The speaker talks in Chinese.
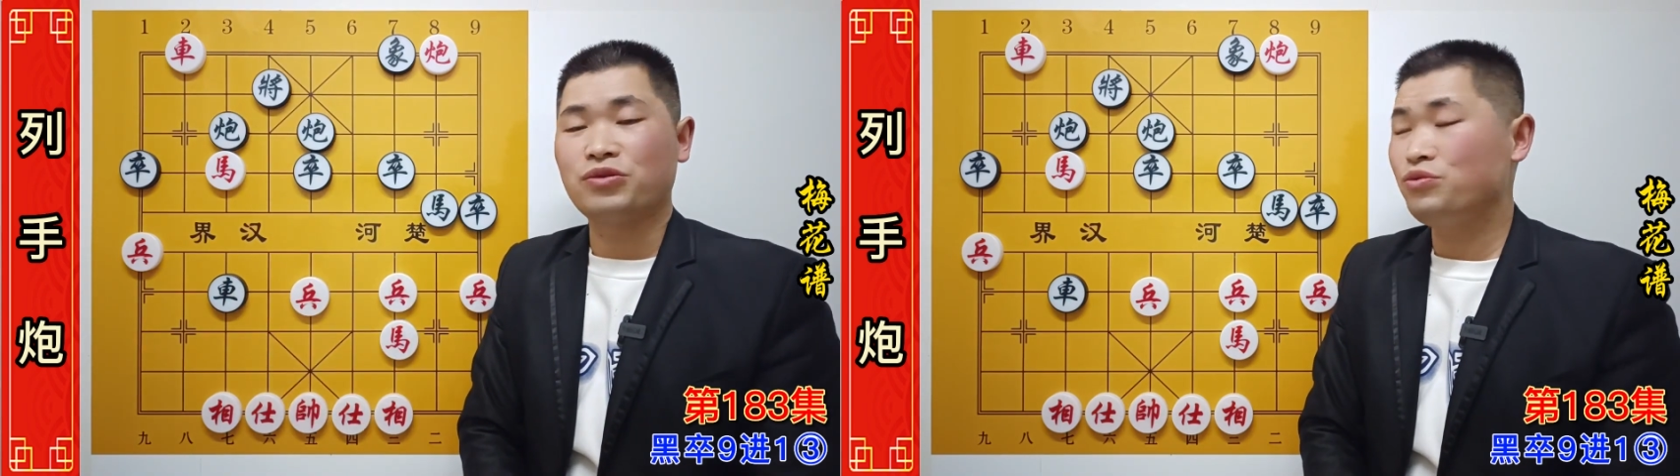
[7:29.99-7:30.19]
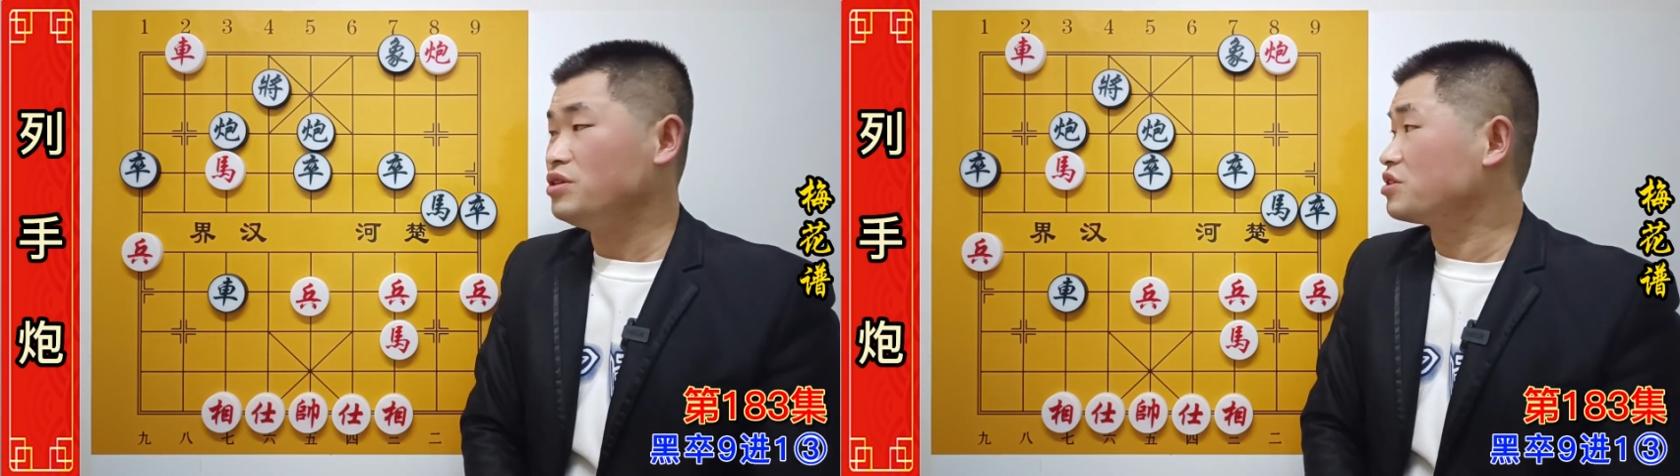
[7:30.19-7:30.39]
的
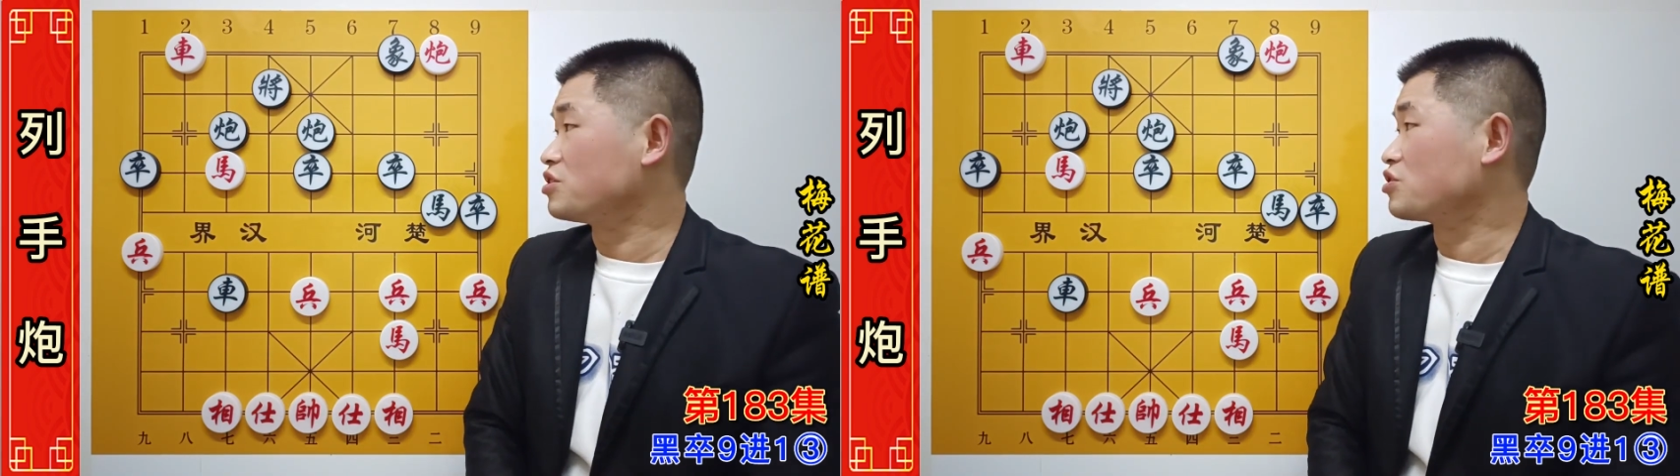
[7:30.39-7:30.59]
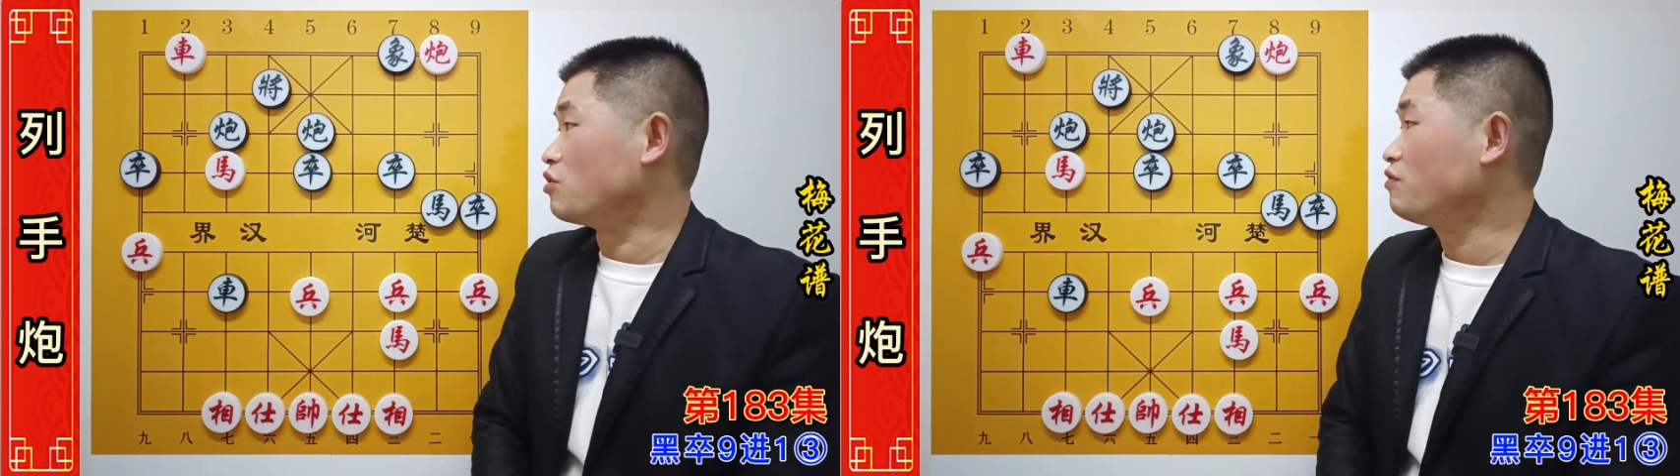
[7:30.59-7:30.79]
运子
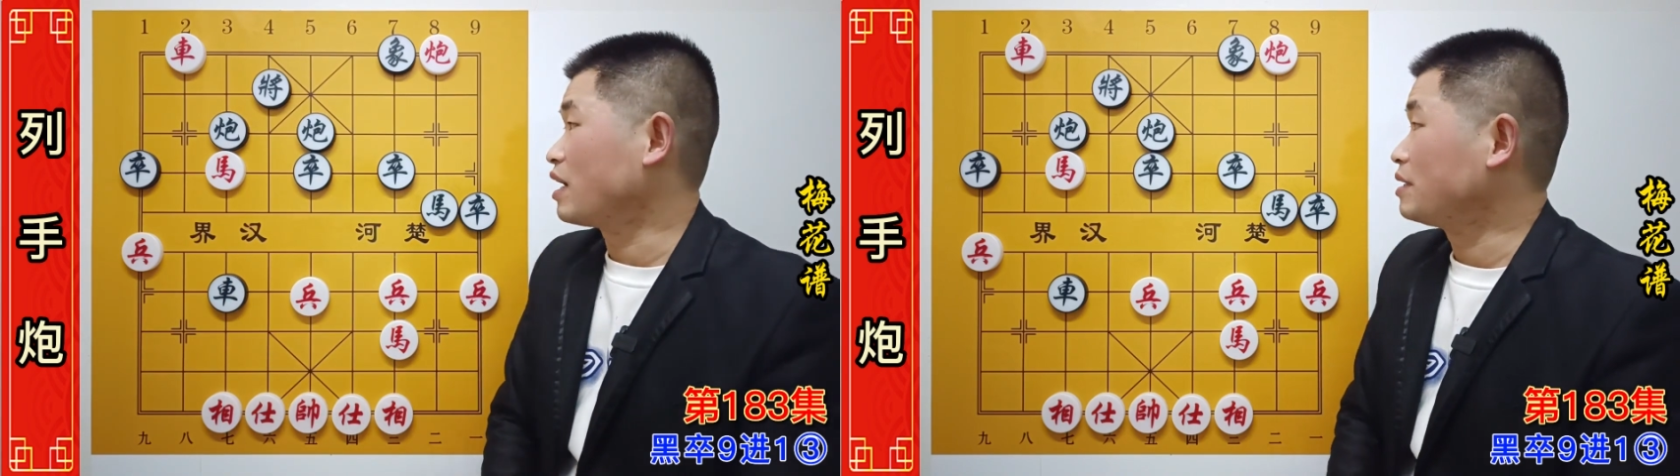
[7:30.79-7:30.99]
手法